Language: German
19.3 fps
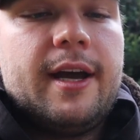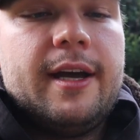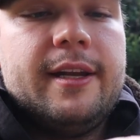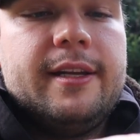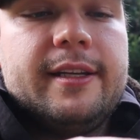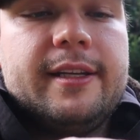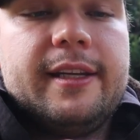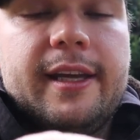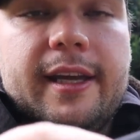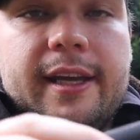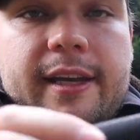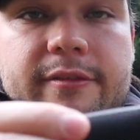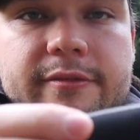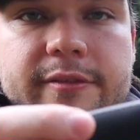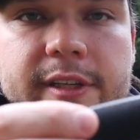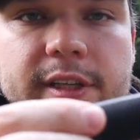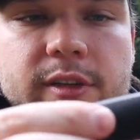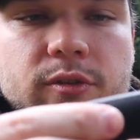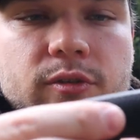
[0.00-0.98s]
eine
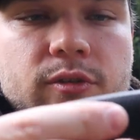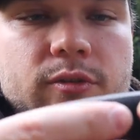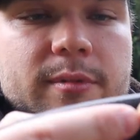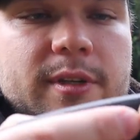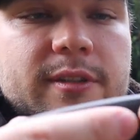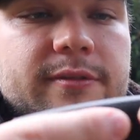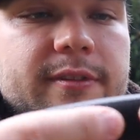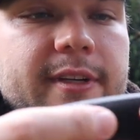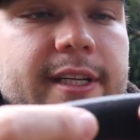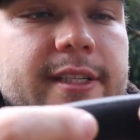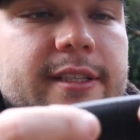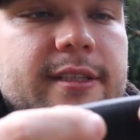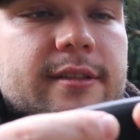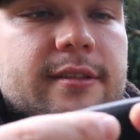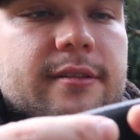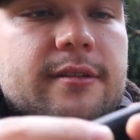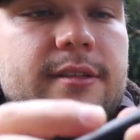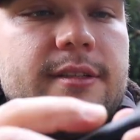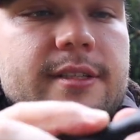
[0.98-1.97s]
griffige
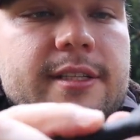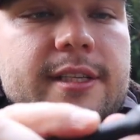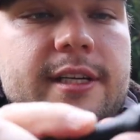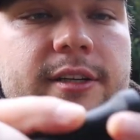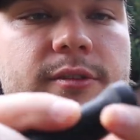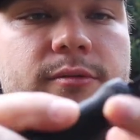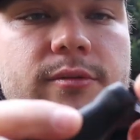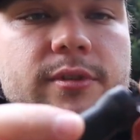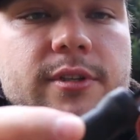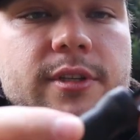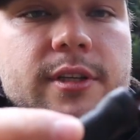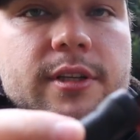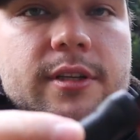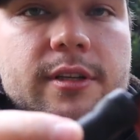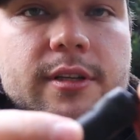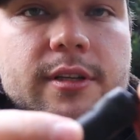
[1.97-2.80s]
Oberfläche, sehr gut.